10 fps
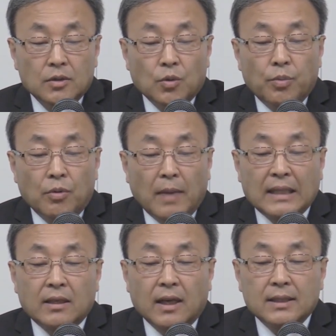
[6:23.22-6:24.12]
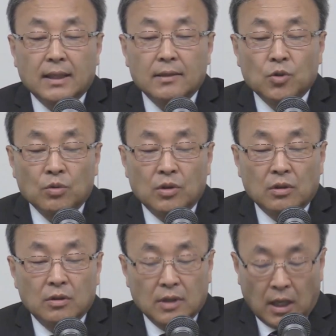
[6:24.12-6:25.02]
족보를 만들어야지
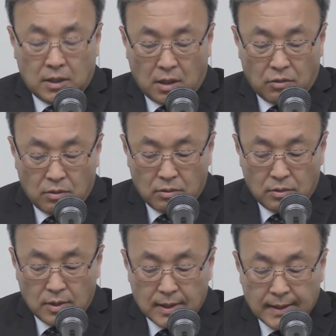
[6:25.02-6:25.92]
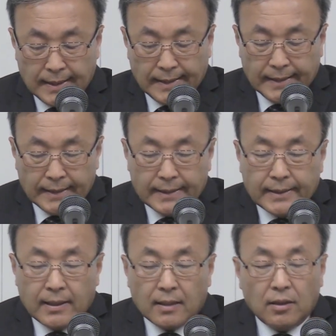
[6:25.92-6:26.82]
종들은 가짜로.
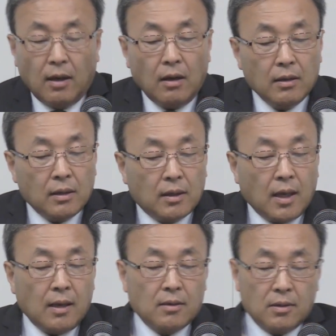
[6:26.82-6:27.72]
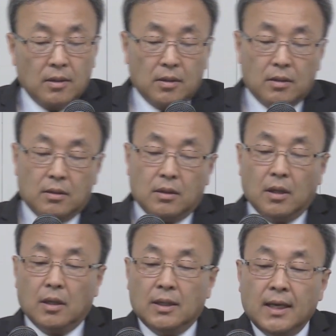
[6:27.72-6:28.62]
그래서 이렇게
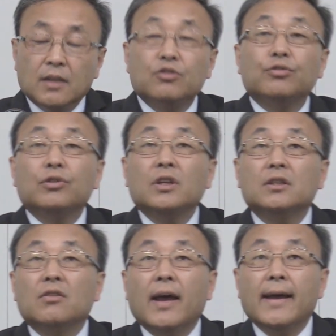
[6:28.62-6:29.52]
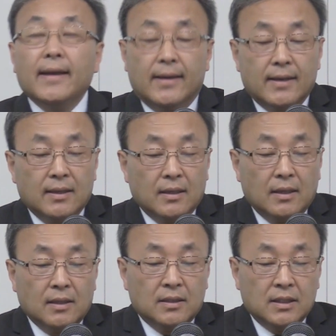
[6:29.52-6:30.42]
예수 그리스도의
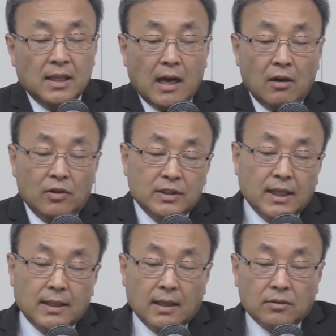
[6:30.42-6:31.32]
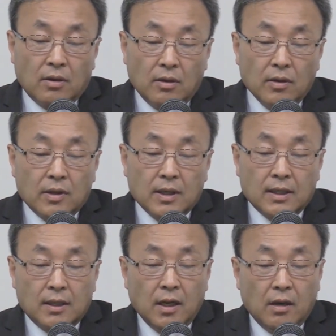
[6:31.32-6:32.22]
지니알로지에 대해서 그렇게
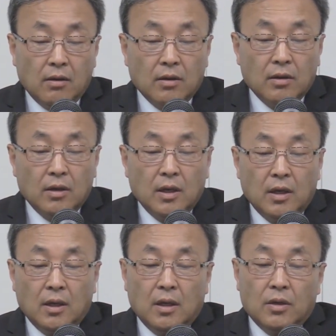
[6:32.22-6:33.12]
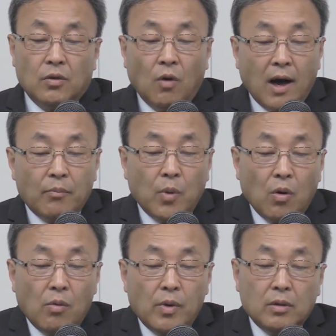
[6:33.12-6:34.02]
틀린 거예요.
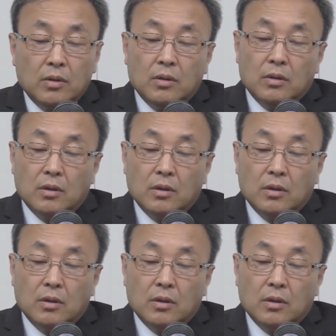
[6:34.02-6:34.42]
요한복음은